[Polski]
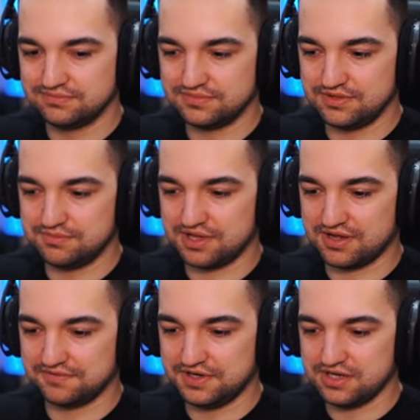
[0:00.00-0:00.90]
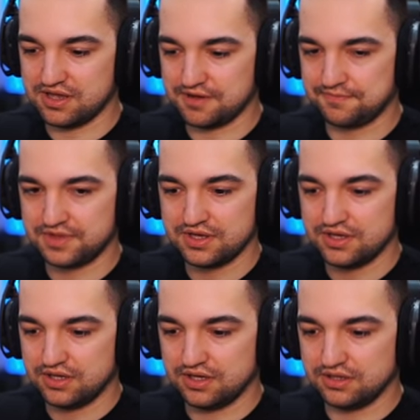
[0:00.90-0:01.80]
Dobra, fajnie.
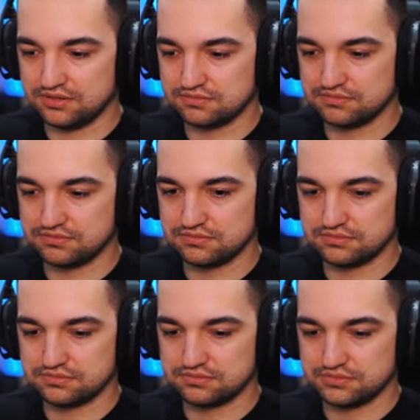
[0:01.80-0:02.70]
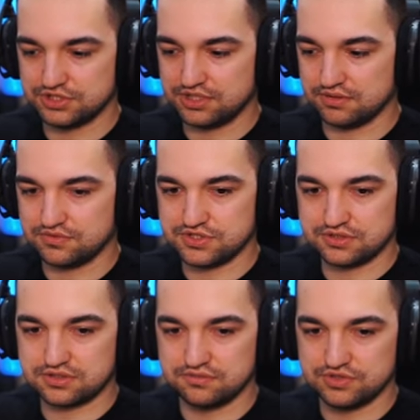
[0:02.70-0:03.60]
E, czekaj, co
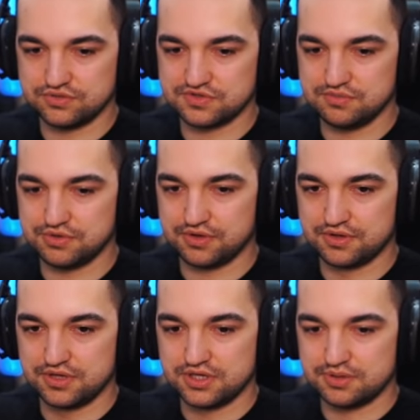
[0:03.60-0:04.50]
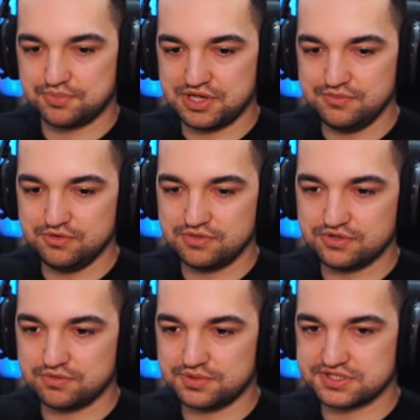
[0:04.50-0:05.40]
to mi się tu zrobiło? Premium
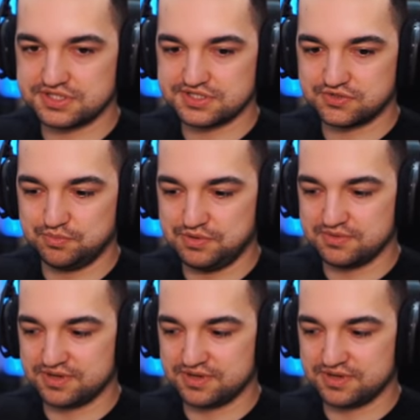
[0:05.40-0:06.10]
Motor Pass, zaraz to kupimy.